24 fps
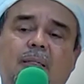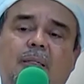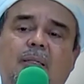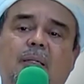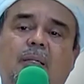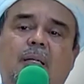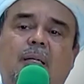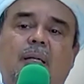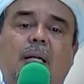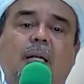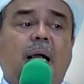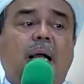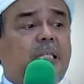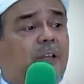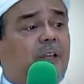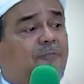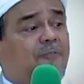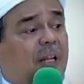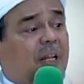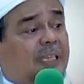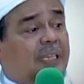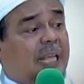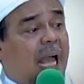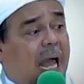Ini kan
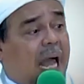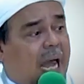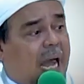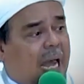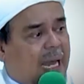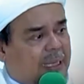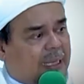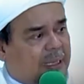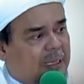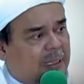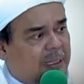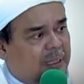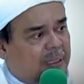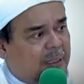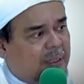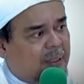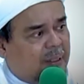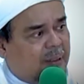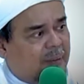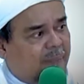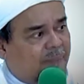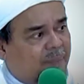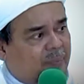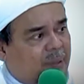sifat jahat.
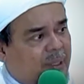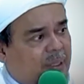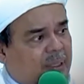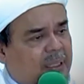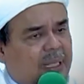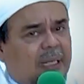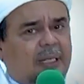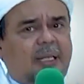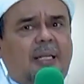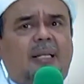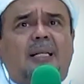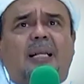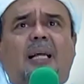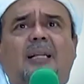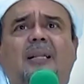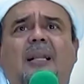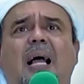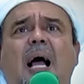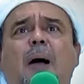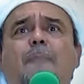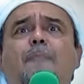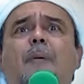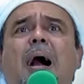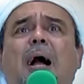Jadi
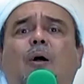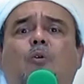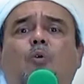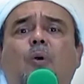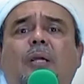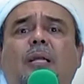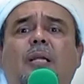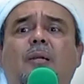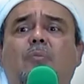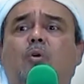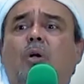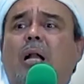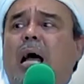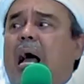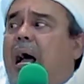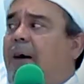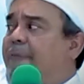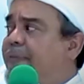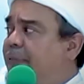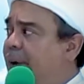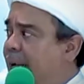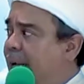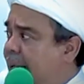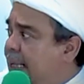dilihat apa aku ini
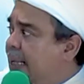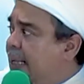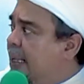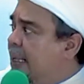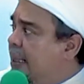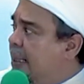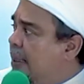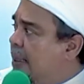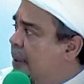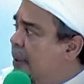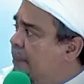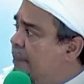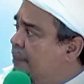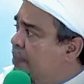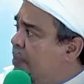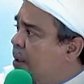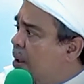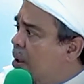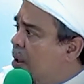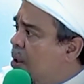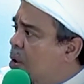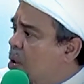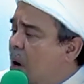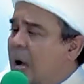munafik?
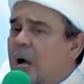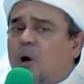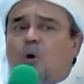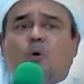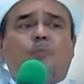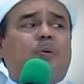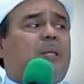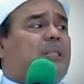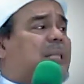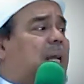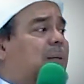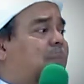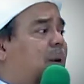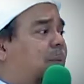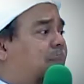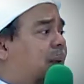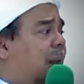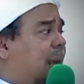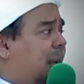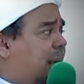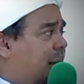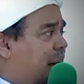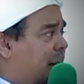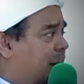Kok aku bersama
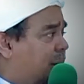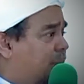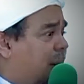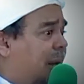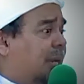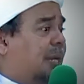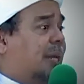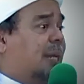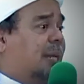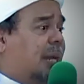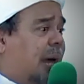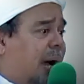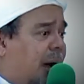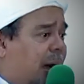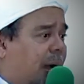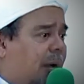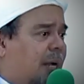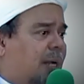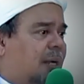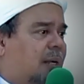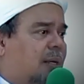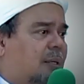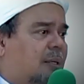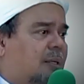mereka di
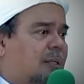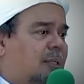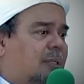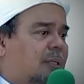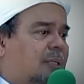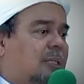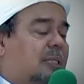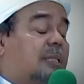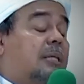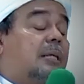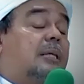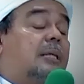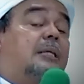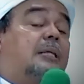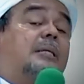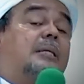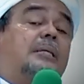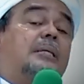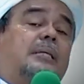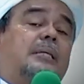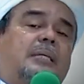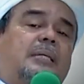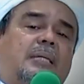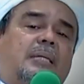Madinah?
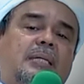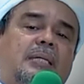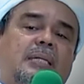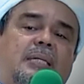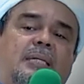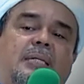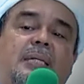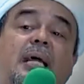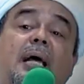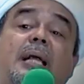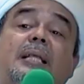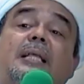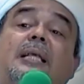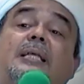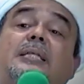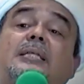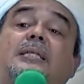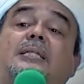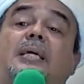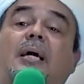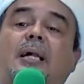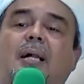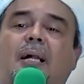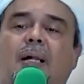Sedih, dia
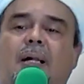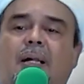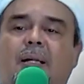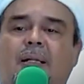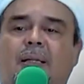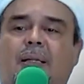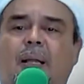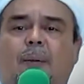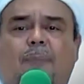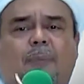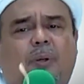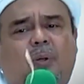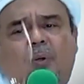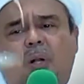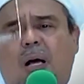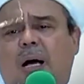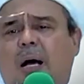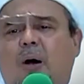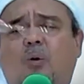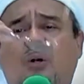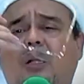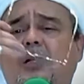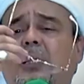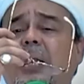nyesel. Tapi
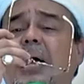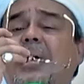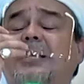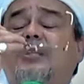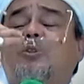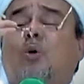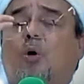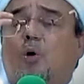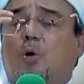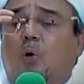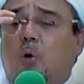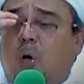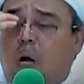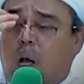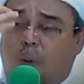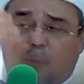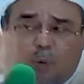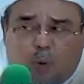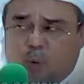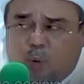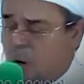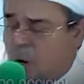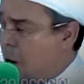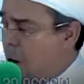udah udah terlanjur.
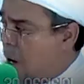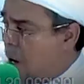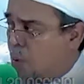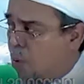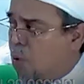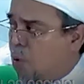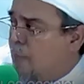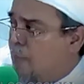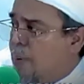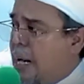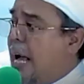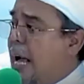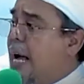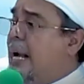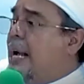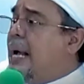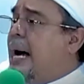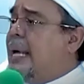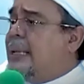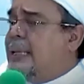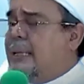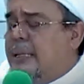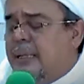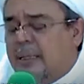Nabi udah udah
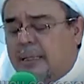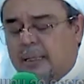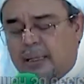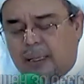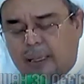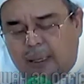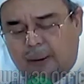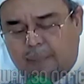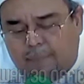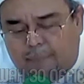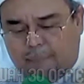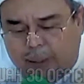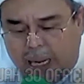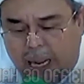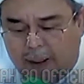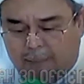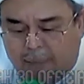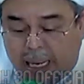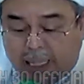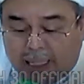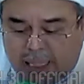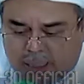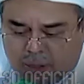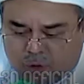berangkat perang
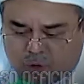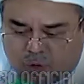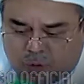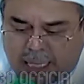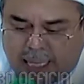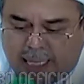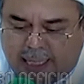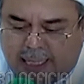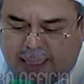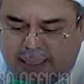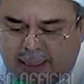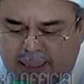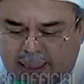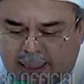Badar saudara